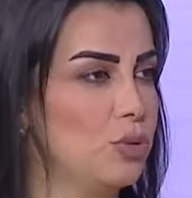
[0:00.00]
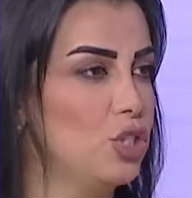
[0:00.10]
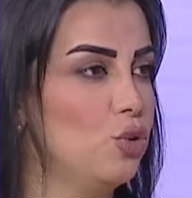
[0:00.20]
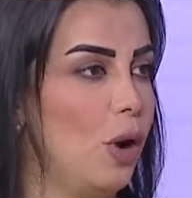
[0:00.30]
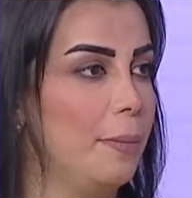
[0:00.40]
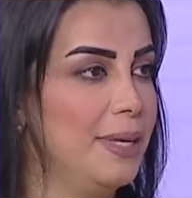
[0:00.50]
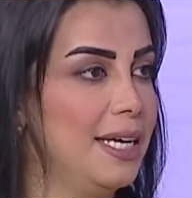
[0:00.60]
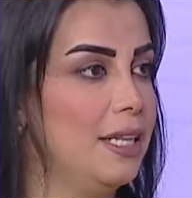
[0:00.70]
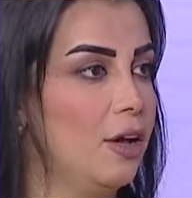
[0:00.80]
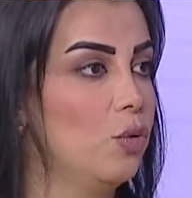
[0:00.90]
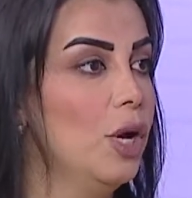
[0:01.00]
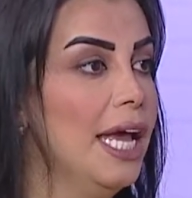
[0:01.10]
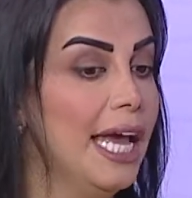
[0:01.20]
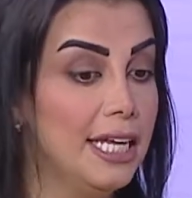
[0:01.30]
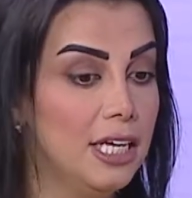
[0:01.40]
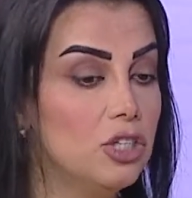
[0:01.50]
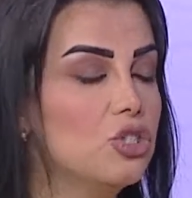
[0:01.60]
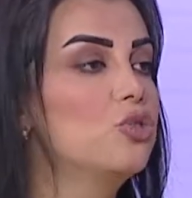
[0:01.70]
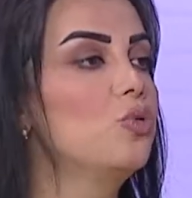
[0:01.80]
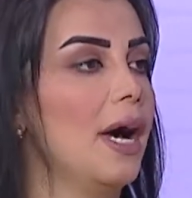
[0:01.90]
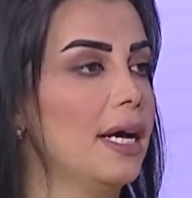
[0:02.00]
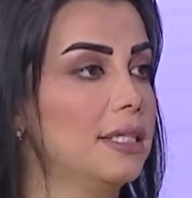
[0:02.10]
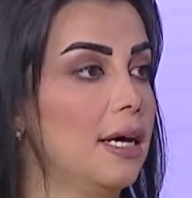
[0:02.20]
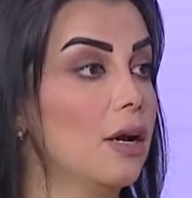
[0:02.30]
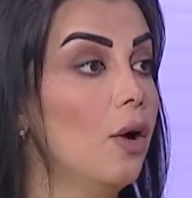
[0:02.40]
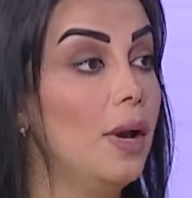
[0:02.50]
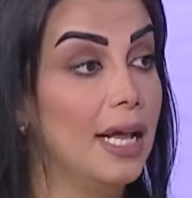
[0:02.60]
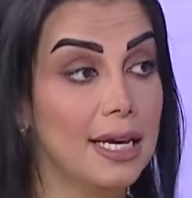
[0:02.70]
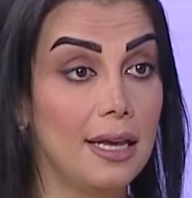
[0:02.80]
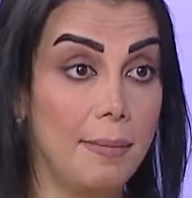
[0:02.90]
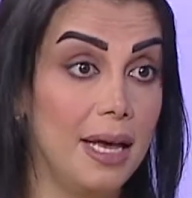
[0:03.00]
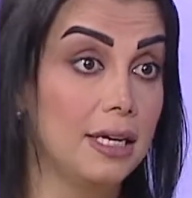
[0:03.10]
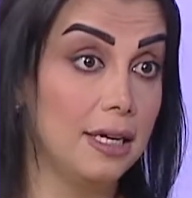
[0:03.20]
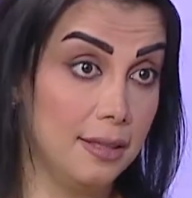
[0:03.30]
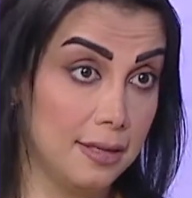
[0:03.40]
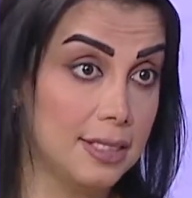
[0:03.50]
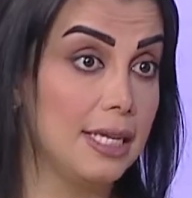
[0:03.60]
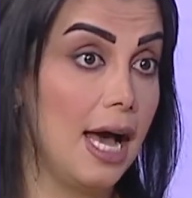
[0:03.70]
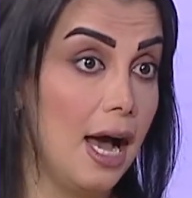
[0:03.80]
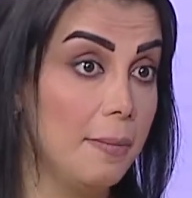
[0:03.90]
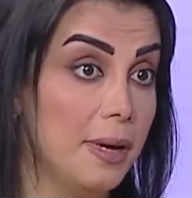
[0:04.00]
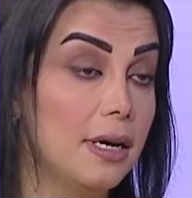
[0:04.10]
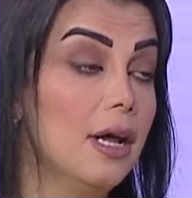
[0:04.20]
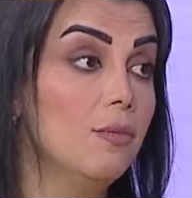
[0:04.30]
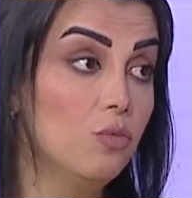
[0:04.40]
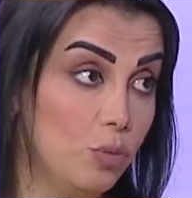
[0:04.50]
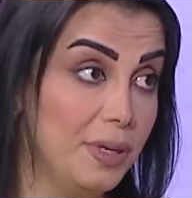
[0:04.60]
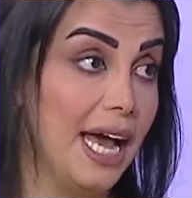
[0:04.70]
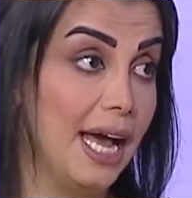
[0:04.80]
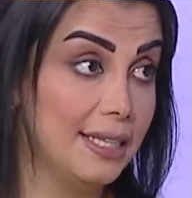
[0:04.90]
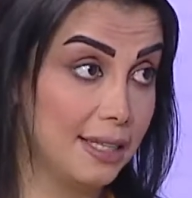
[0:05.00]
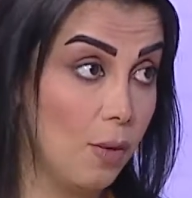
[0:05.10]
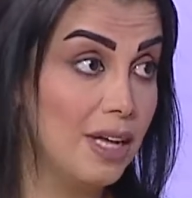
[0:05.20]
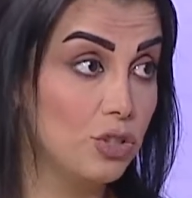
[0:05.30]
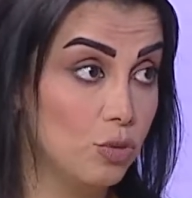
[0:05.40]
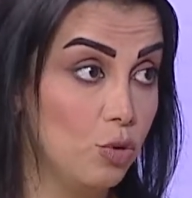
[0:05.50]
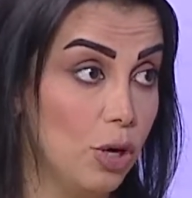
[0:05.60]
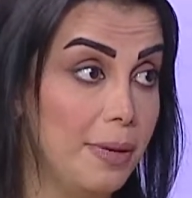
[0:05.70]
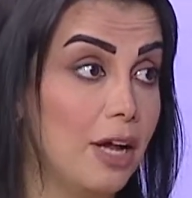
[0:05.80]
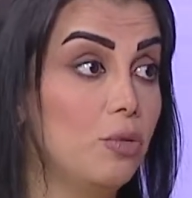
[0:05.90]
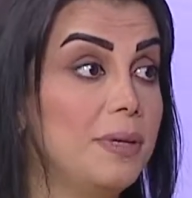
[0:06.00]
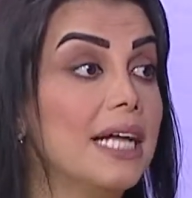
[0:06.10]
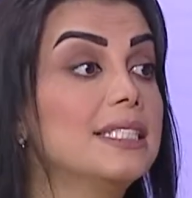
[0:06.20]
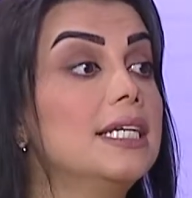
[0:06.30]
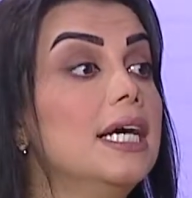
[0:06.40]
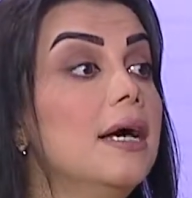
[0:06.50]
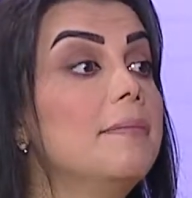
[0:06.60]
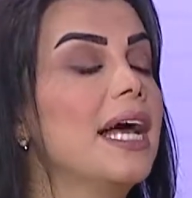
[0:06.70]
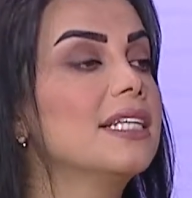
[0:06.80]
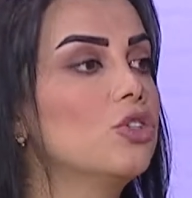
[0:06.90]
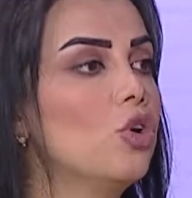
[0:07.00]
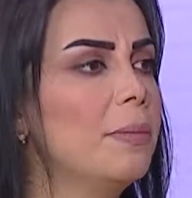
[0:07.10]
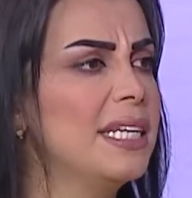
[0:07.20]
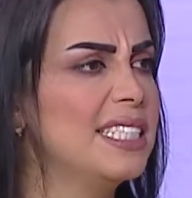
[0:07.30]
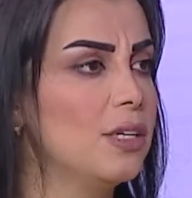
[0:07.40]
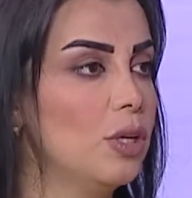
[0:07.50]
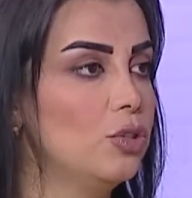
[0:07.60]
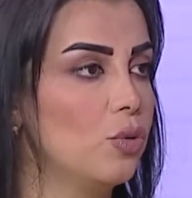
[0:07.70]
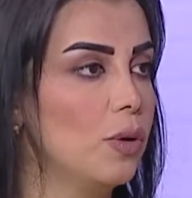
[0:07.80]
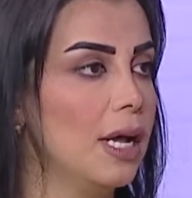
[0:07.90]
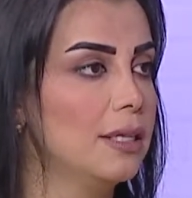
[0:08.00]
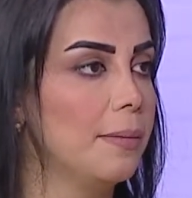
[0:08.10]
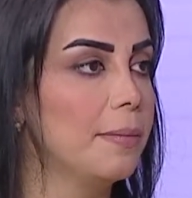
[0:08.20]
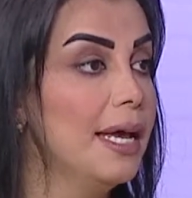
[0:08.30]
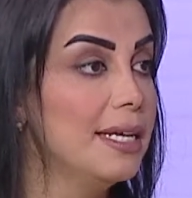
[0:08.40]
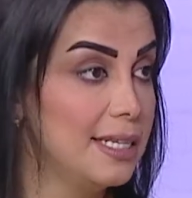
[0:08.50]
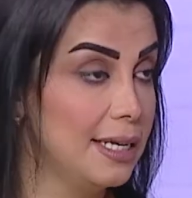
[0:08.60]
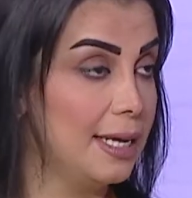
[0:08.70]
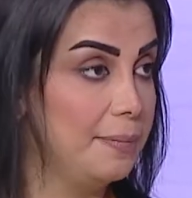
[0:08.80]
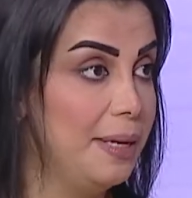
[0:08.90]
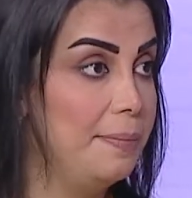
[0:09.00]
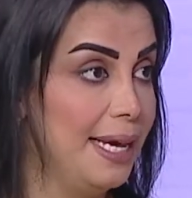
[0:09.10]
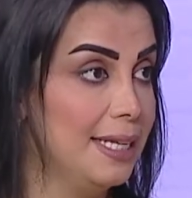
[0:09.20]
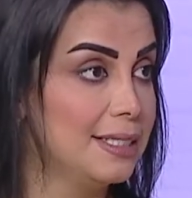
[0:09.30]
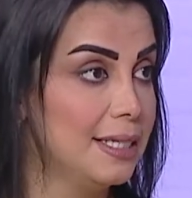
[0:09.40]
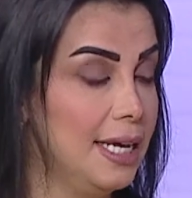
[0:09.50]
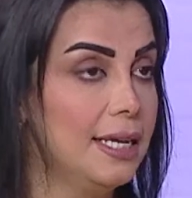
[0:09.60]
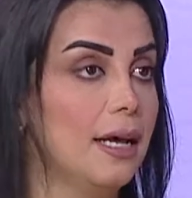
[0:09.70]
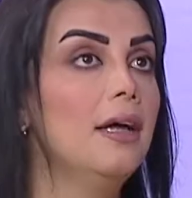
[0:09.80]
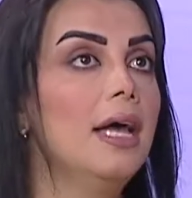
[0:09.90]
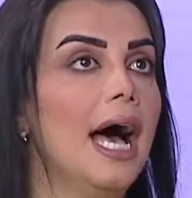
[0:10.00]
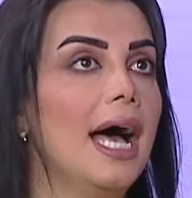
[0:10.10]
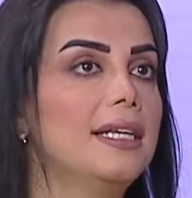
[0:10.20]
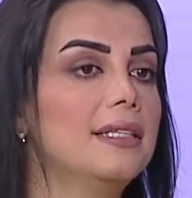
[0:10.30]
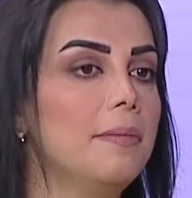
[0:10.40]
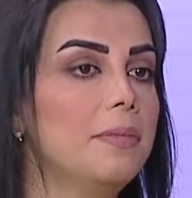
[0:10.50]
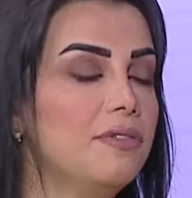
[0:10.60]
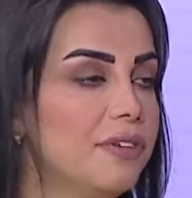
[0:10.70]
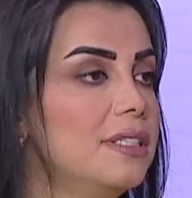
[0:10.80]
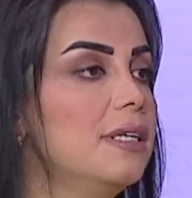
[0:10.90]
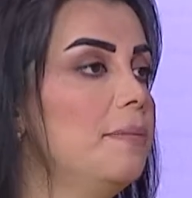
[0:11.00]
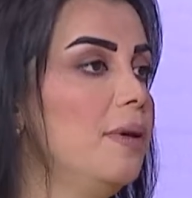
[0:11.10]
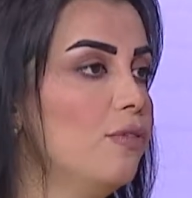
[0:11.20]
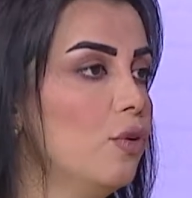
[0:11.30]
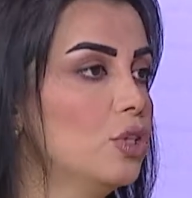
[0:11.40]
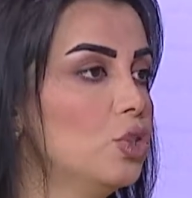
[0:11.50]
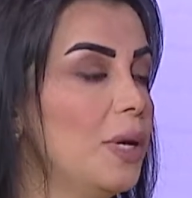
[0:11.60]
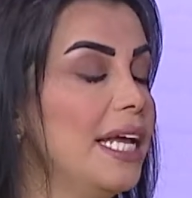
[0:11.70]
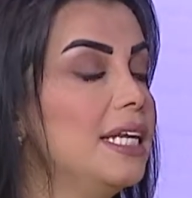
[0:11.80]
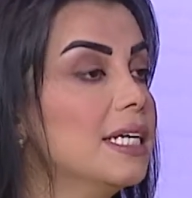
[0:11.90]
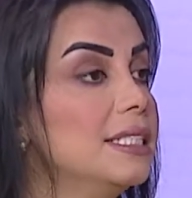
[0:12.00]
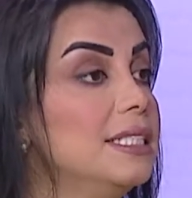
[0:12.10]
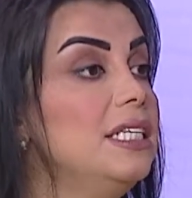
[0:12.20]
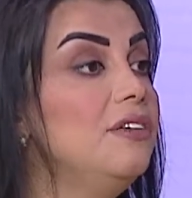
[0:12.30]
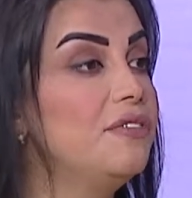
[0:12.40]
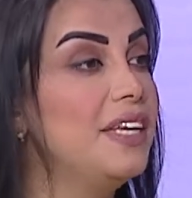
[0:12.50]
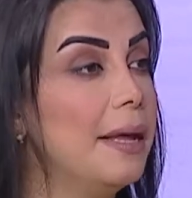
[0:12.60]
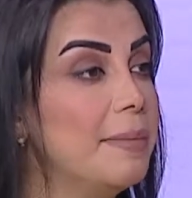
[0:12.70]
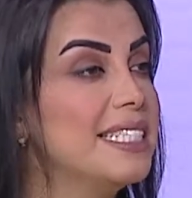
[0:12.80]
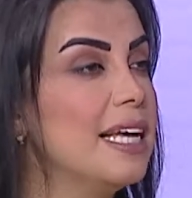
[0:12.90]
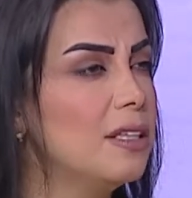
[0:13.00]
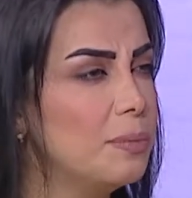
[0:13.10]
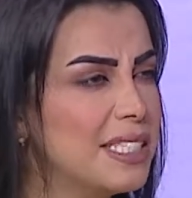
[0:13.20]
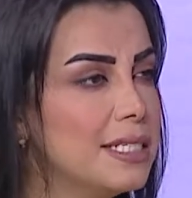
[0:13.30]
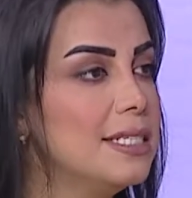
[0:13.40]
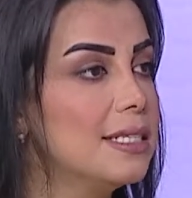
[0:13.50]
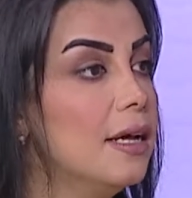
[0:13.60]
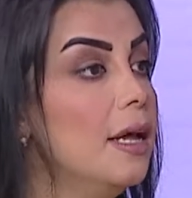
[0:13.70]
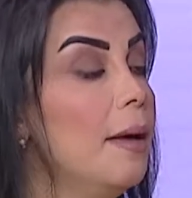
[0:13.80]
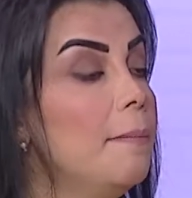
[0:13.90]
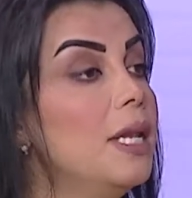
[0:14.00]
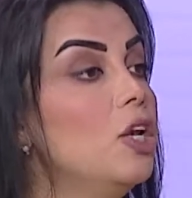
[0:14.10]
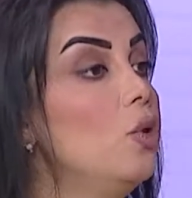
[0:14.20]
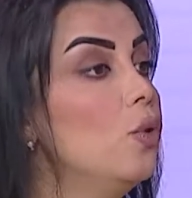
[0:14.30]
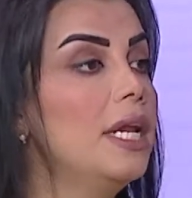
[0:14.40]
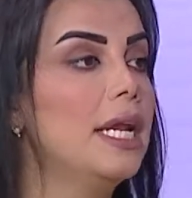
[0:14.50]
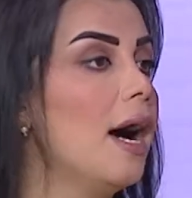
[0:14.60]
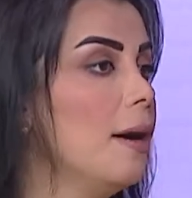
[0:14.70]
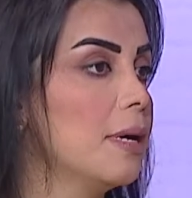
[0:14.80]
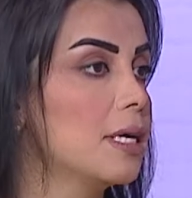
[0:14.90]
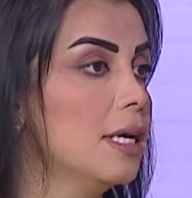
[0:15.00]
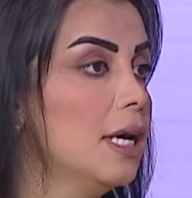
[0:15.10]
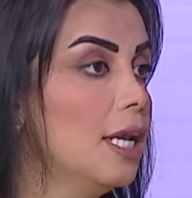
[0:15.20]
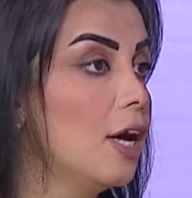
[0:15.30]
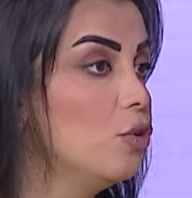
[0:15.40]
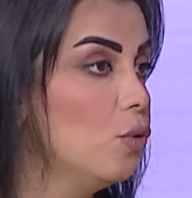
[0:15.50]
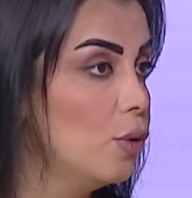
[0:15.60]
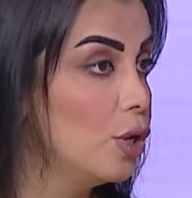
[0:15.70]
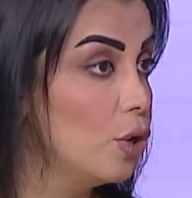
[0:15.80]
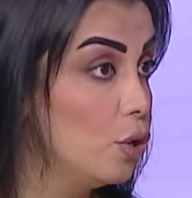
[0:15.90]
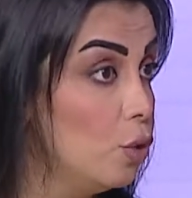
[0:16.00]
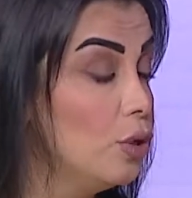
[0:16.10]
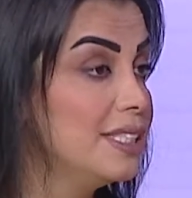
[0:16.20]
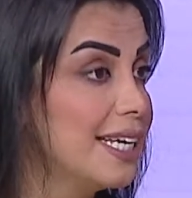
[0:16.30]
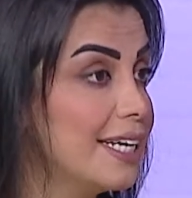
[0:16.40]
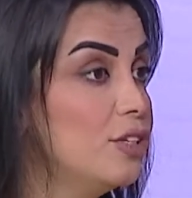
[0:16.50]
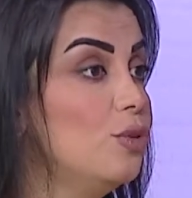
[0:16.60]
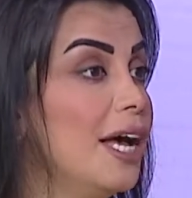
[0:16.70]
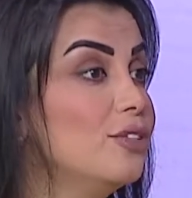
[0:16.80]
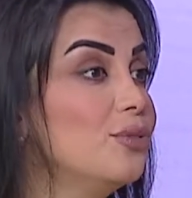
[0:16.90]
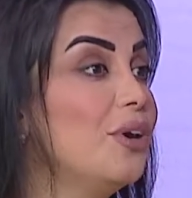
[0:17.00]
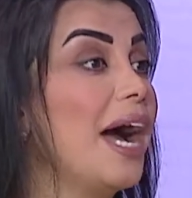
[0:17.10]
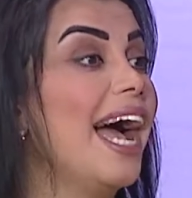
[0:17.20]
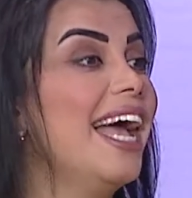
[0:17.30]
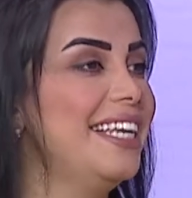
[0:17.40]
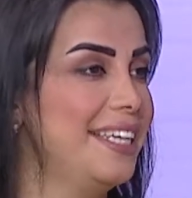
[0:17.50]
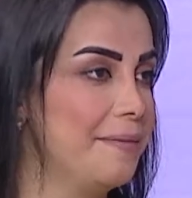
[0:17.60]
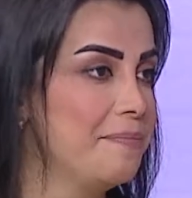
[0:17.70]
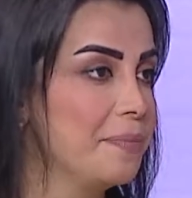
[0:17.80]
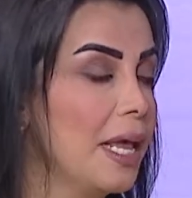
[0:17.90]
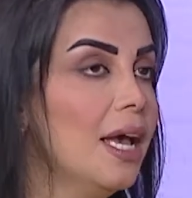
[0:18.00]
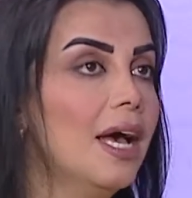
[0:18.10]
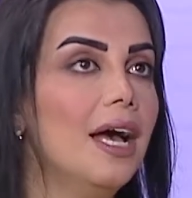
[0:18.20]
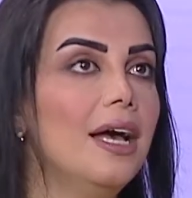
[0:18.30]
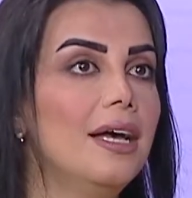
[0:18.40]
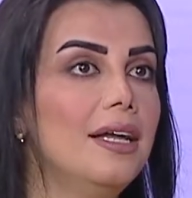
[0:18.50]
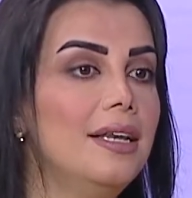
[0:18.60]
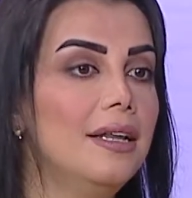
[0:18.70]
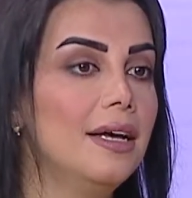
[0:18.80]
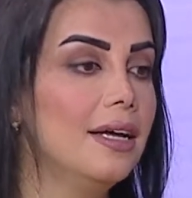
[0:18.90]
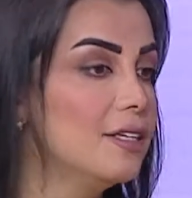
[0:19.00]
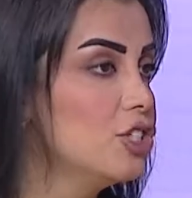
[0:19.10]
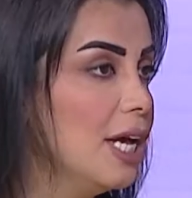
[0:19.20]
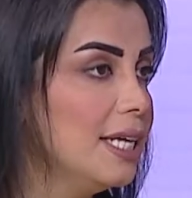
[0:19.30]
ويصيروا عم بيقدروا ينجزوا اكثر ولكن كمان كثره الاحمر مو منيحه التوازن مهم لانه بيعطي بيعطي نوع من التوتر والغضب يعني بالبيت نحن عادة بنفضل بالفونج شوي انك تضيفي لمسات بسيطة من اللون الاحمر لانه هو لون تردداته عالية الاشياء